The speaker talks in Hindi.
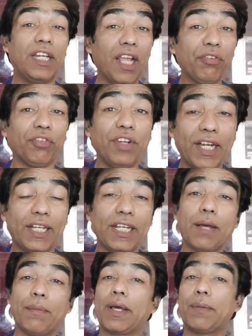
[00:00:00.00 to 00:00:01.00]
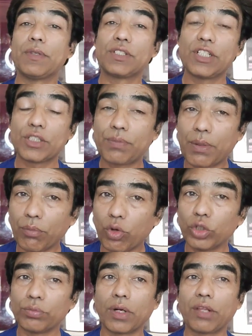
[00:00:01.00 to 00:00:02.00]
डेफिनेटली हमारे बिजनेस पर
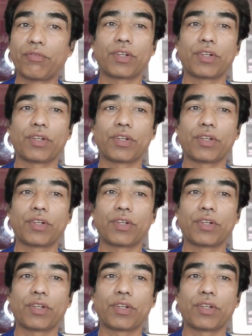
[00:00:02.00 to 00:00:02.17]
बहुत बड़ा